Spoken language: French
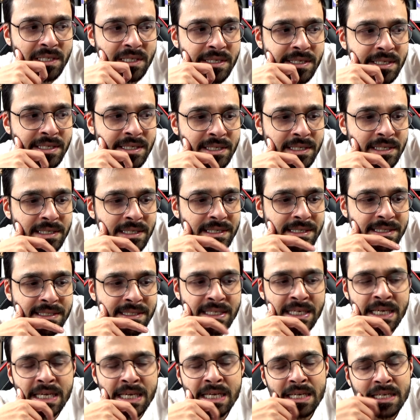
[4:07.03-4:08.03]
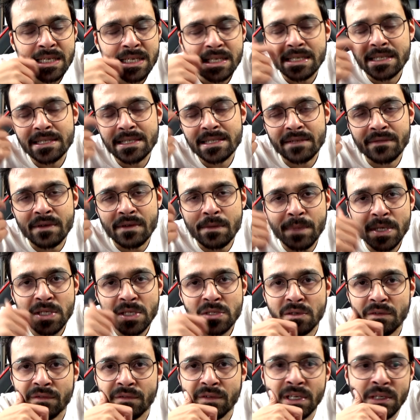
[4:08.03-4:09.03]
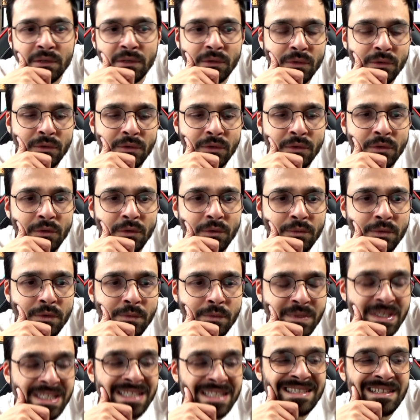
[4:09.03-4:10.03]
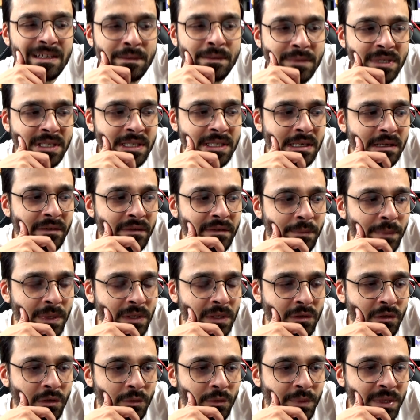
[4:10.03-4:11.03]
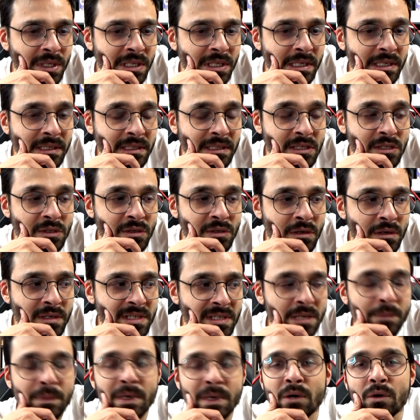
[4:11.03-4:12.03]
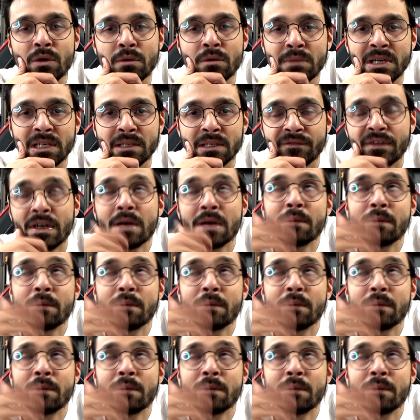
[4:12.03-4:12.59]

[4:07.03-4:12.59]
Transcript: il, il savait pas se faire de, de, petites amies, il avait pas de copine, il était seul, ses parents le mal,